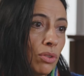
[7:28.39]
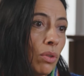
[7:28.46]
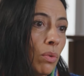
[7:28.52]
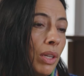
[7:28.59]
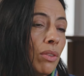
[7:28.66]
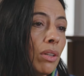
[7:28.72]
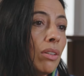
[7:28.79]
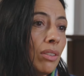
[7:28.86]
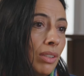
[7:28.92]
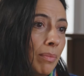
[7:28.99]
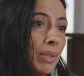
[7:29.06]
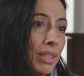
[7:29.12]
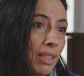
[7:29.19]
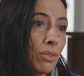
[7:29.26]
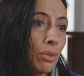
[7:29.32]
Yo cuando
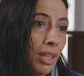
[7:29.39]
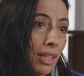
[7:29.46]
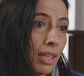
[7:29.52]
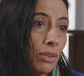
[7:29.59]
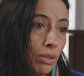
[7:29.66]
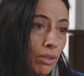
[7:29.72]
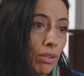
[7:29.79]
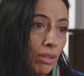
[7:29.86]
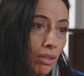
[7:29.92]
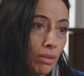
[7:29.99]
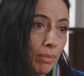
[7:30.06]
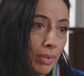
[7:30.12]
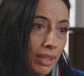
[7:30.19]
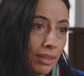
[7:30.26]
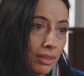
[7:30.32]
empecé a estudiar canto en
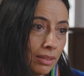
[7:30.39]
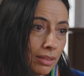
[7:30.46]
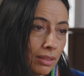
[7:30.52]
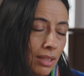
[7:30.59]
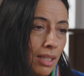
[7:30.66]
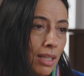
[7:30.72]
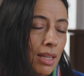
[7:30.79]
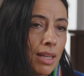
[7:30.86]
Colombia, sí